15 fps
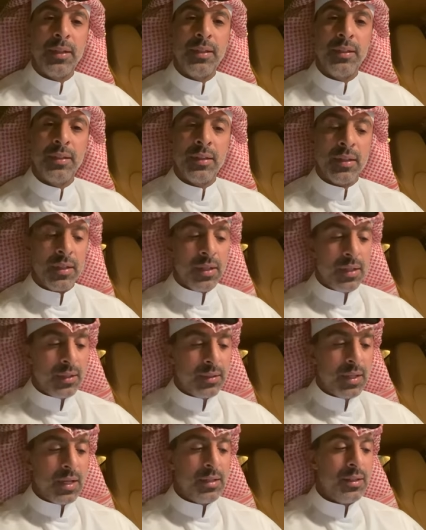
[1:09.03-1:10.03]

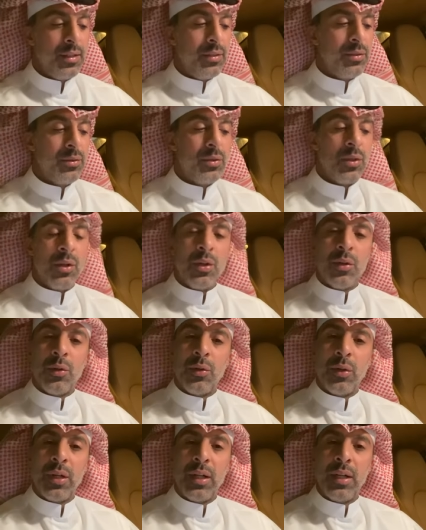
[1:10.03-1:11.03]
لدانيلو
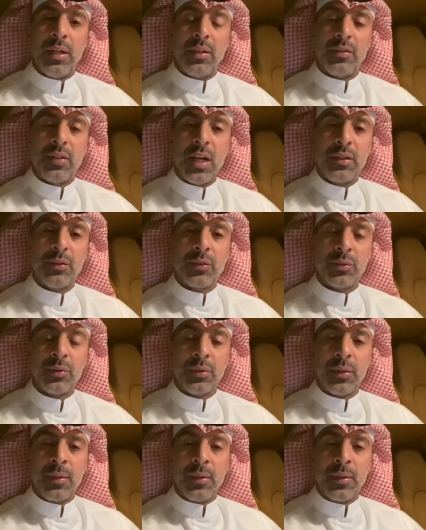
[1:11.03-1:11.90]
وساندرو